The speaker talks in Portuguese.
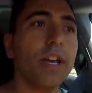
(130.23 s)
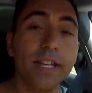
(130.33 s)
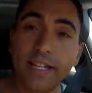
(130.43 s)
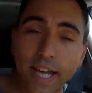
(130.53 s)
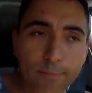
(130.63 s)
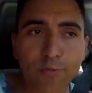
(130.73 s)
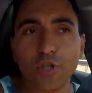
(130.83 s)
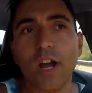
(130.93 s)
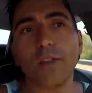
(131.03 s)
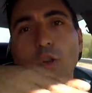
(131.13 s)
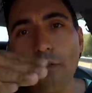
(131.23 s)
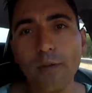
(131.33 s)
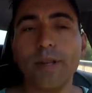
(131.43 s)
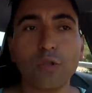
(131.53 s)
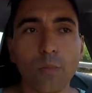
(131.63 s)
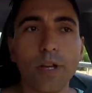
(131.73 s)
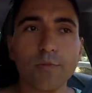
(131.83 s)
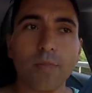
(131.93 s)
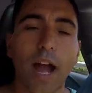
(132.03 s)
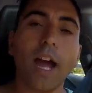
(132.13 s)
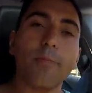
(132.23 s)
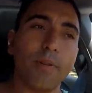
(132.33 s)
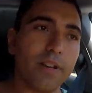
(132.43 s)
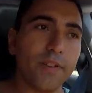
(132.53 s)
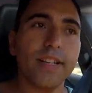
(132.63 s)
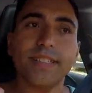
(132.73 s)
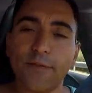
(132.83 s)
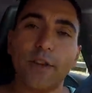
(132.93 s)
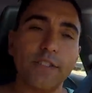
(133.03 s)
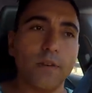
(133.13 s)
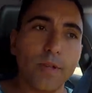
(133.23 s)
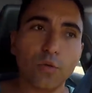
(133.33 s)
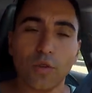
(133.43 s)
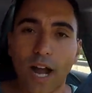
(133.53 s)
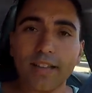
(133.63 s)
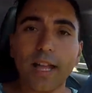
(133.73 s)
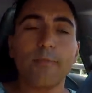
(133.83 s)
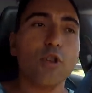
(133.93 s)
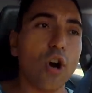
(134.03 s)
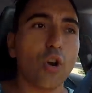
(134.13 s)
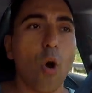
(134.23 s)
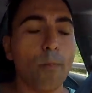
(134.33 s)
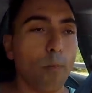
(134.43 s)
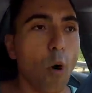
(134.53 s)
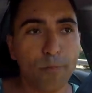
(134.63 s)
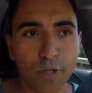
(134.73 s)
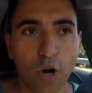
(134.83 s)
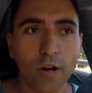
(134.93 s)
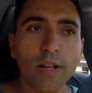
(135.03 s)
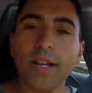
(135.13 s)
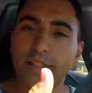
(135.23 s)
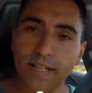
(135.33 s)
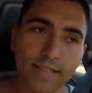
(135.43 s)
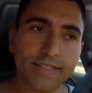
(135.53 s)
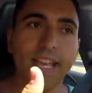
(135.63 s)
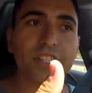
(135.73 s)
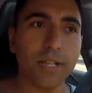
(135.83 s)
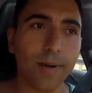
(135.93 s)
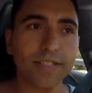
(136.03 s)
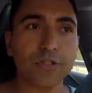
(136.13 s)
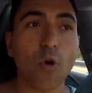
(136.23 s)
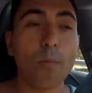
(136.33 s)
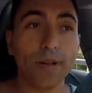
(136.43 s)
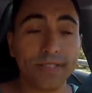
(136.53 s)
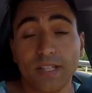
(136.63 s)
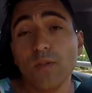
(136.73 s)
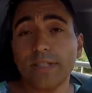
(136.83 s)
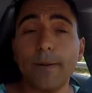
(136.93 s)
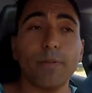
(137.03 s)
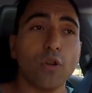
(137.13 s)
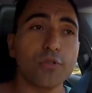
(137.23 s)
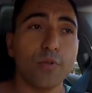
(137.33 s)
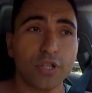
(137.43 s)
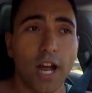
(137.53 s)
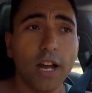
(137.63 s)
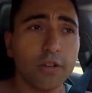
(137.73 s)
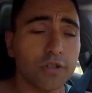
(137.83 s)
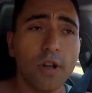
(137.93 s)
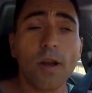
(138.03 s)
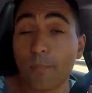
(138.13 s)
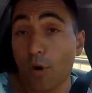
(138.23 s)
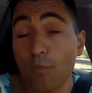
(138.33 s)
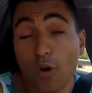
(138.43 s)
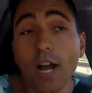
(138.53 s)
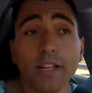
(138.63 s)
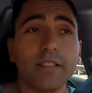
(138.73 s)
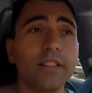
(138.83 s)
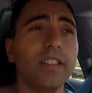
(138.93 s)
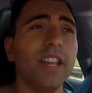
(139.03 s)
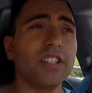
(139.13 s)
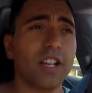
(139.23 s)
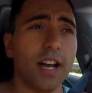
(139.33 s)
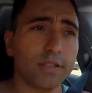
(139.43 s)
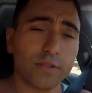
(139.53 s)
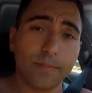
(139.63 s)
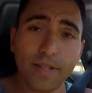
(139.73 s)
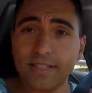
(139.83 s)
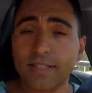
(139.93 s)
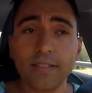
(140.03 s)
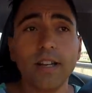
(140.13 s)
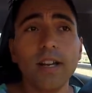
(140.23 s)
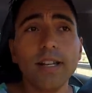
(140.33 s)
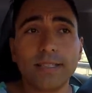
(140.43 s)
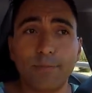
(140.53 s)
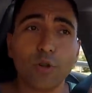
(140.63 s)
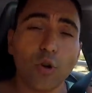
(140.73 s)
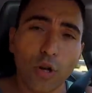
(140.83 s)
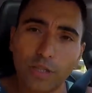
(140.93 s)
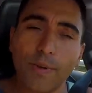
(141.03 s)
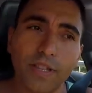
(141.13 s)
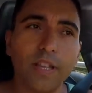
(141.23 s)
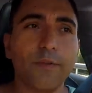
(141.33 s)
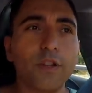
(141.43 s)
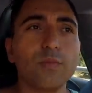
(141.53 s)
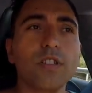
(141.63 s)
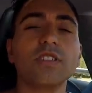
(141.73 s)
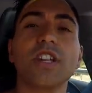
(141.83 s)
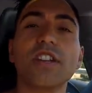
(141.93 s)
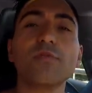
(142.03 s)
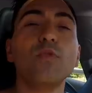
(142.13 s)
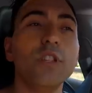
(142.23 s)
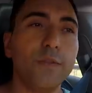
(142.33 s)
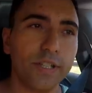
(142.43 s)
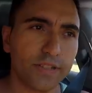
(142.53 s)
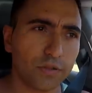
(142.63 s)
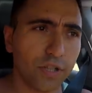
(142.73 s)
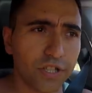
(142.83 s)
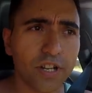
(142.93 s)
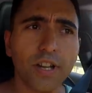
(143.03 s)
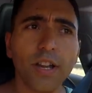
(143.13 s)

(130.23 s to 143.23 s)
e quero puxar novamente com o mesmo carro para ver se efetivamente o carro está melhor ou, ou pior, ter assim esta base de comparação até para os meus carros, para o meu carro, neste caso, eu saber se, se piorou, que eu também tinha feito umas ligeiras modificações